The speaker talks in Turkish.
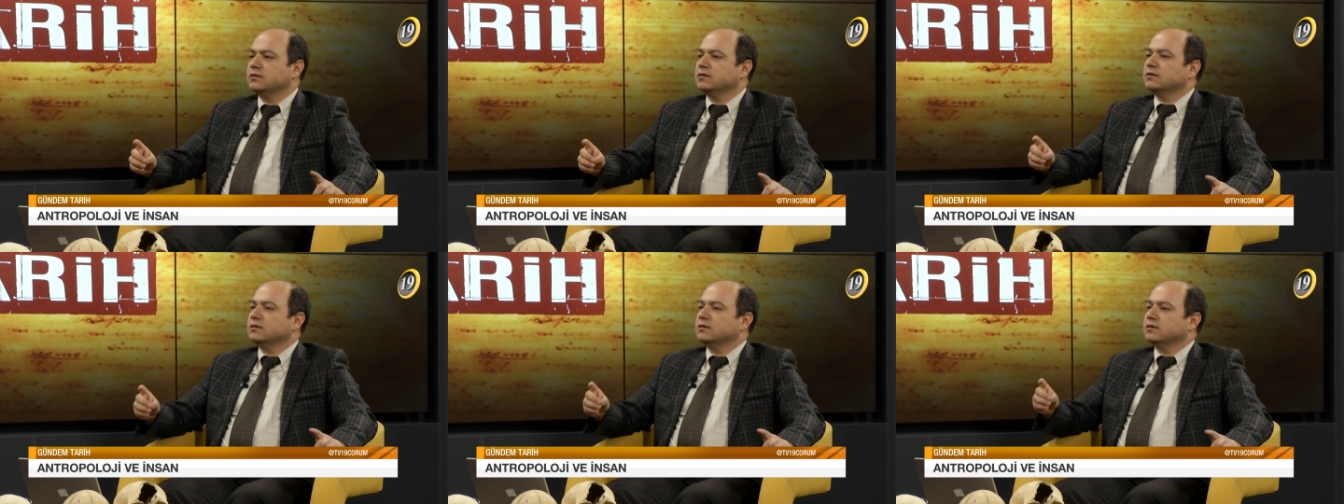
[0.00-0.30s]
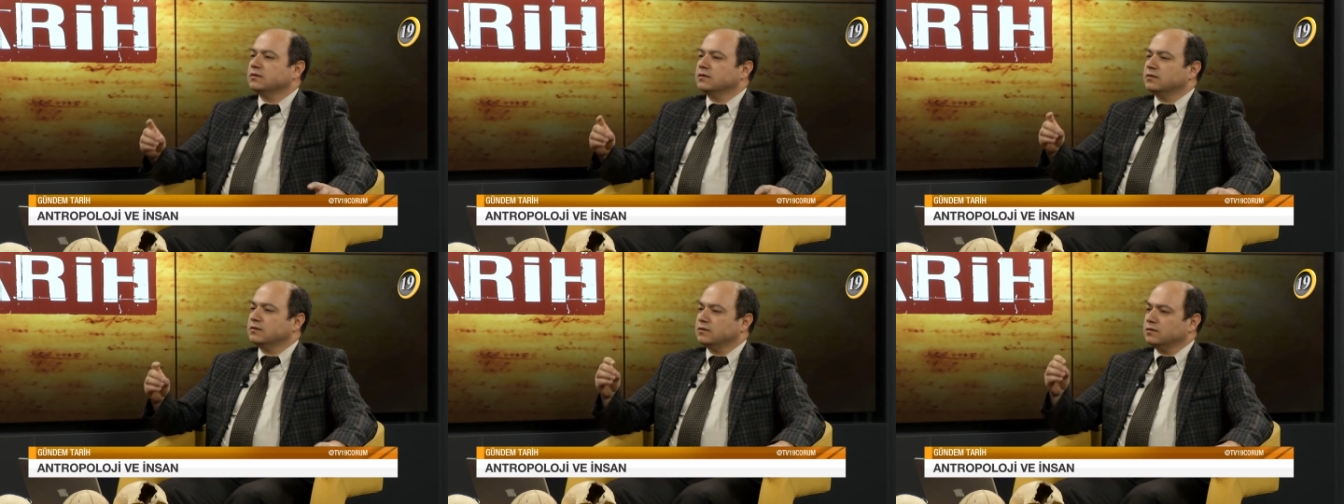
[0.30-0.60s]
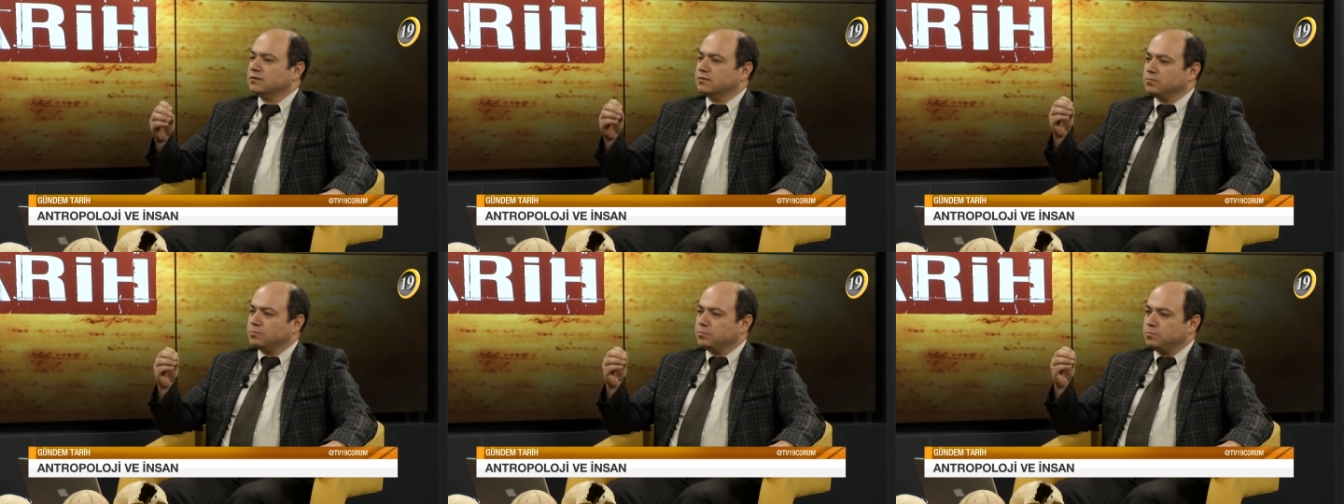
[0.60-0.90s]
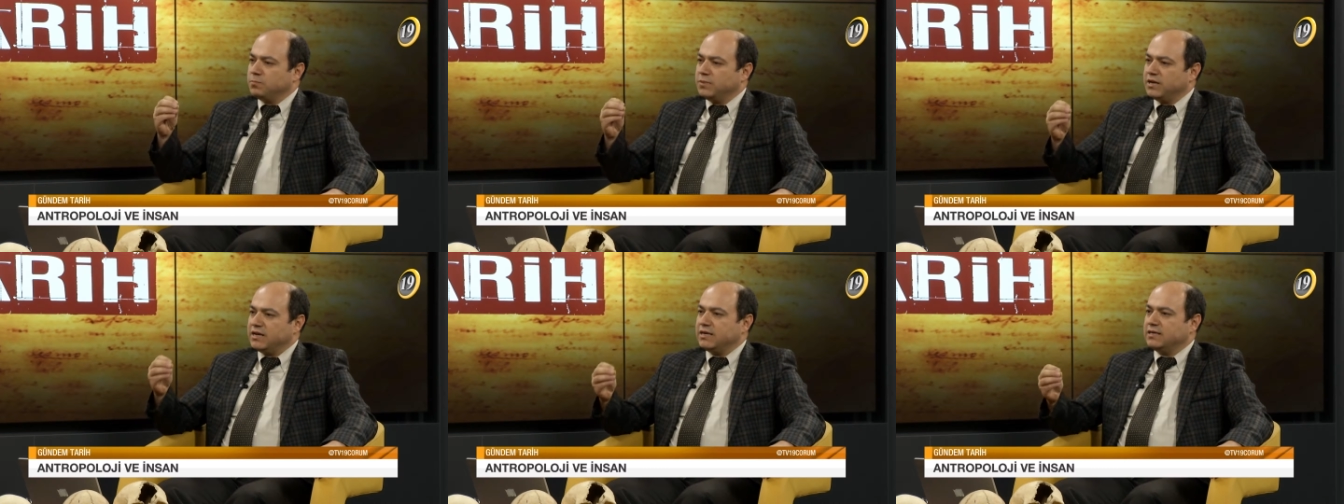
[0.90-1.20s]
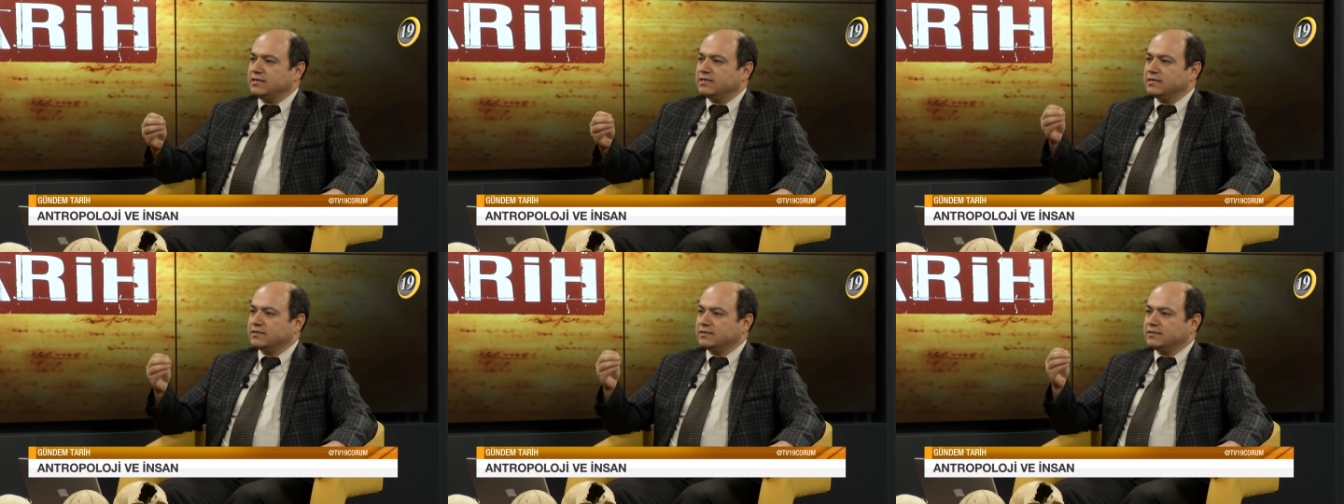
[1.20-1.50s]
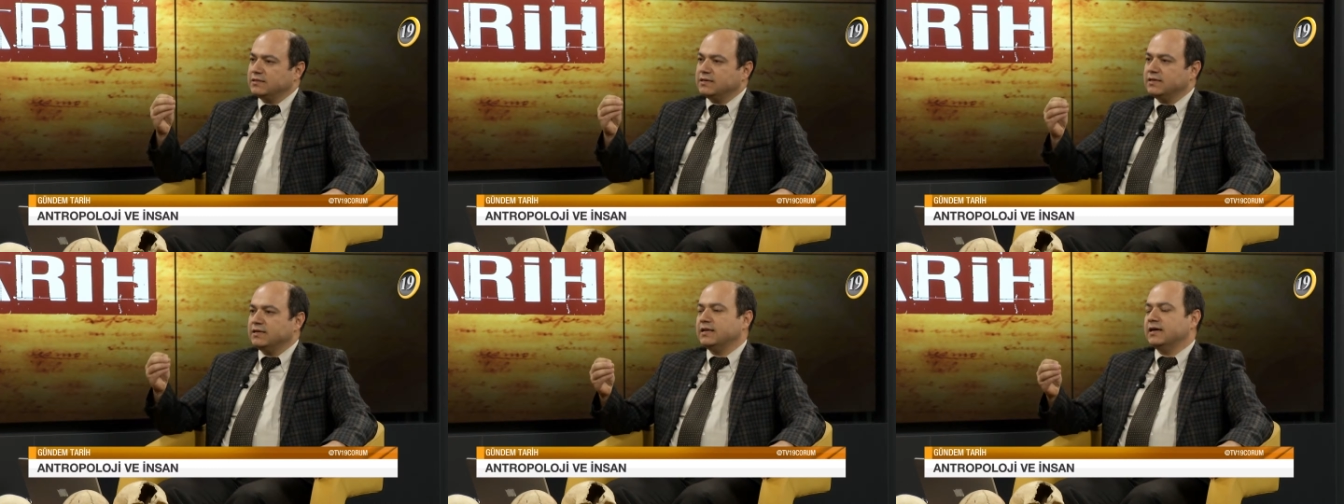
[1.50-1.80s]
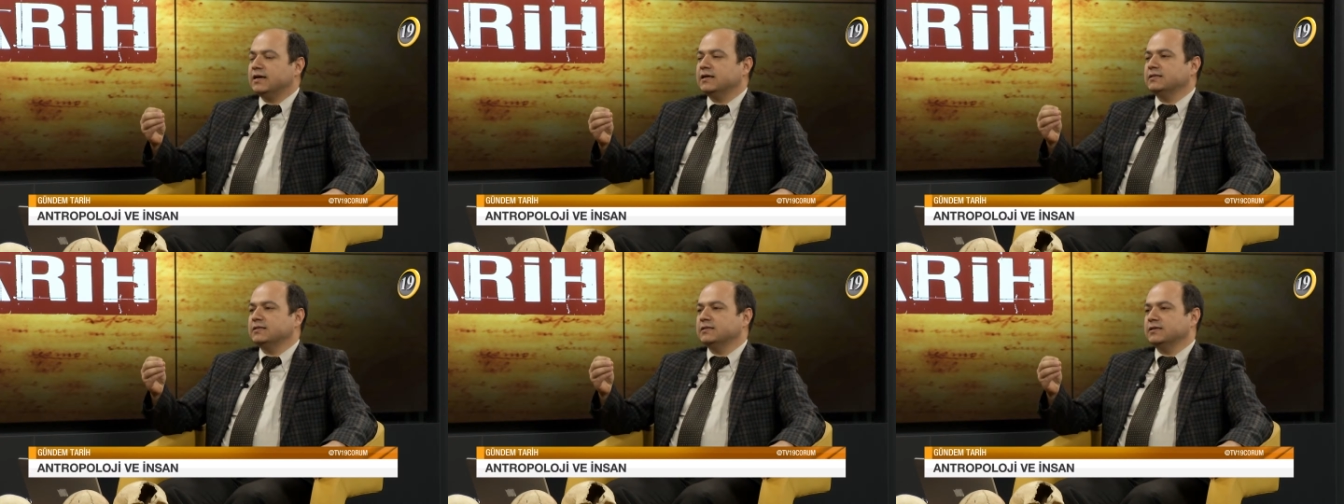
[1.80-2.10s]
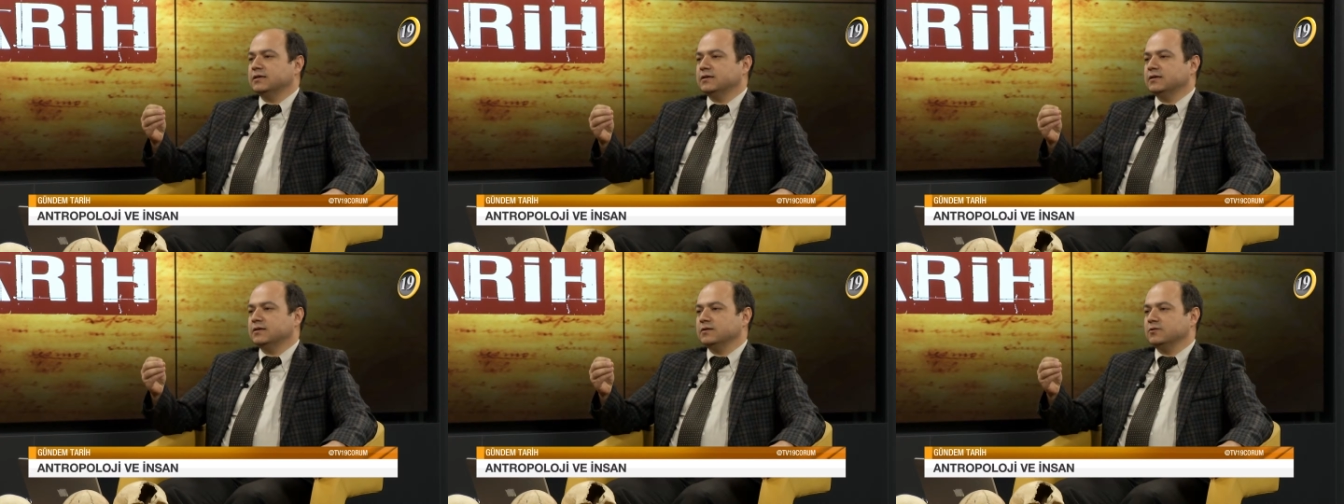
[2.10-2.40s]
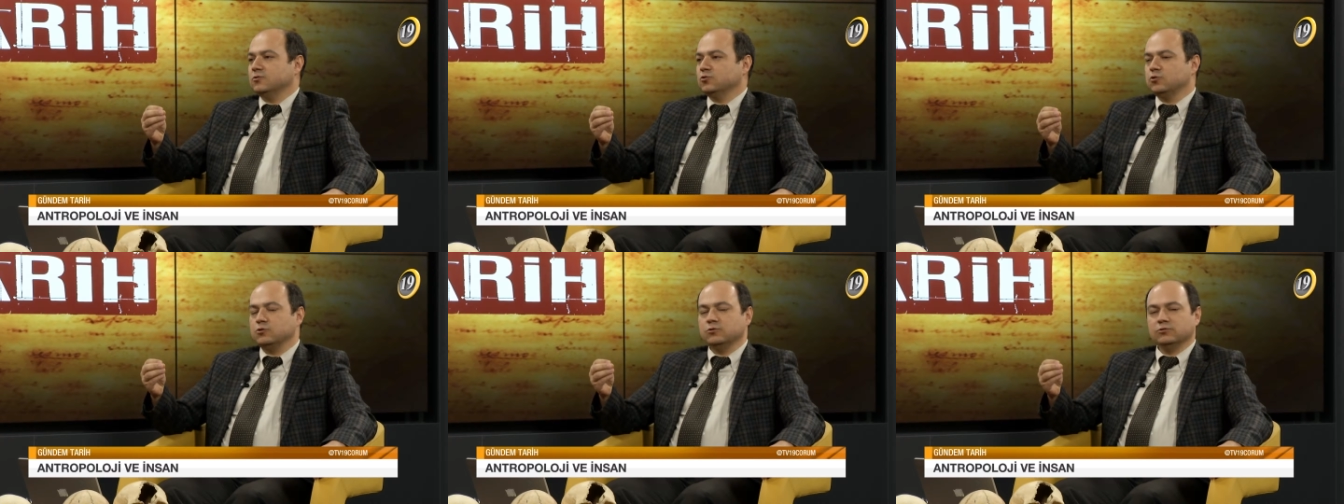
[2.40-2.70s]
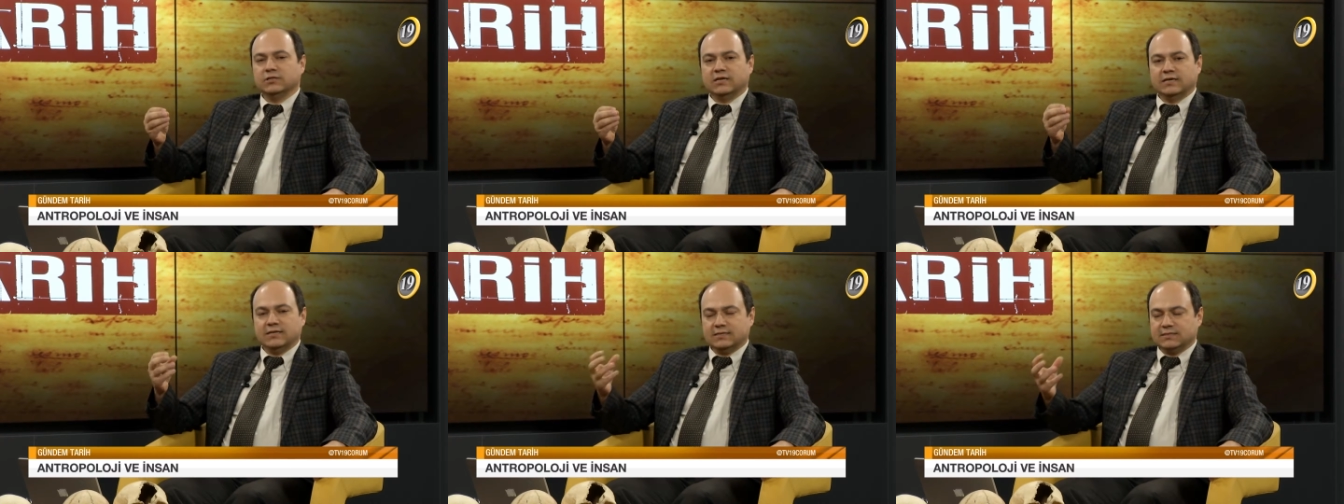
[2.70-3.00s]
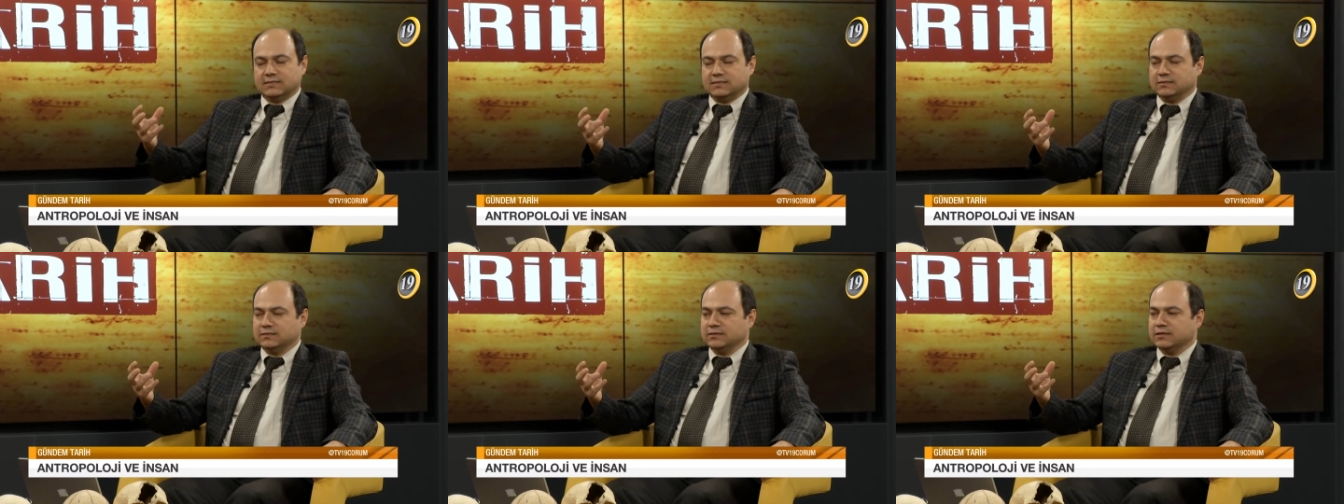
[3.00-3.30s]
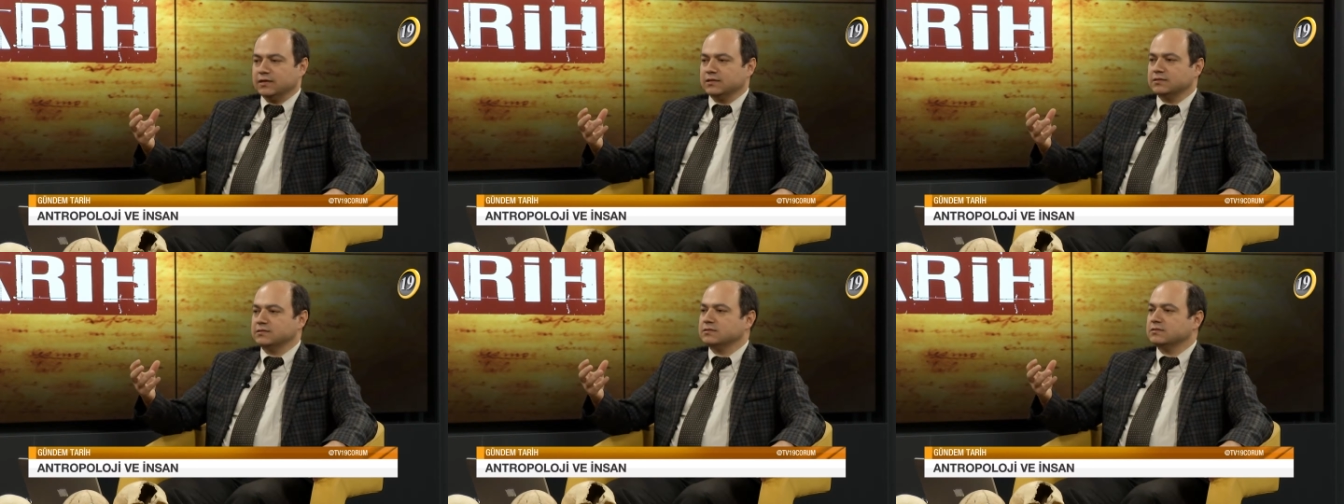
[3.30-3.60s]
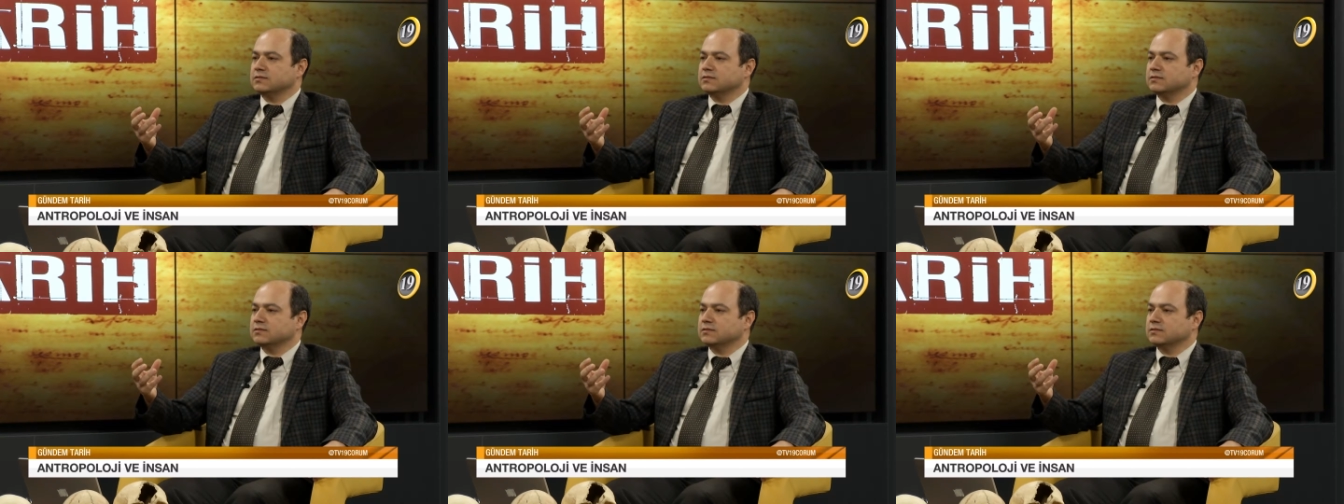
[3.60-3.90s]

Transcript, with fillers: e, bereketli hilal diye Google'a yazsınlar.